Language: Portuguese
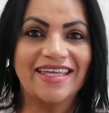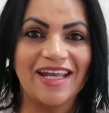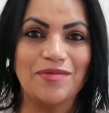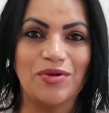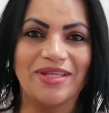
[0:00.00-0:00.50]

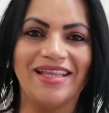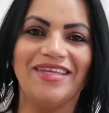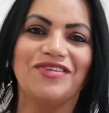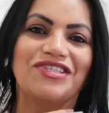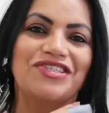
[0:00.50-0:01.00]
aquele
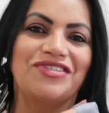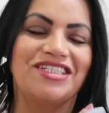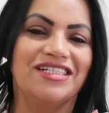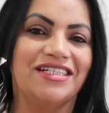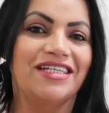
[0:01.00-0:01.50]
modelinho de
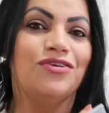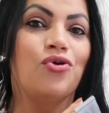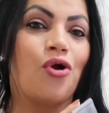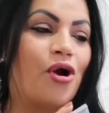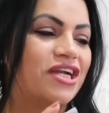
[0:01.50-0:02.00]
sutiã que o
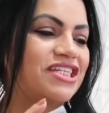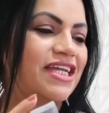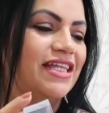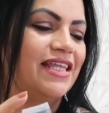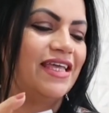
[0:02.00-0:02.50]
corte
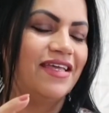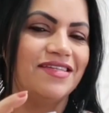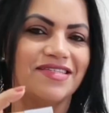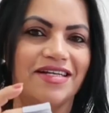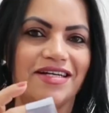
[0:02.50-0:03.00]
é a
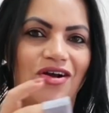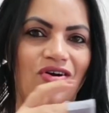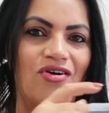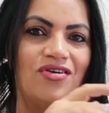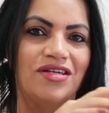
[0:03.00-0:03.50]
laser,
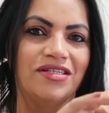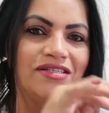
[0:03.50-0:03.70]
ó.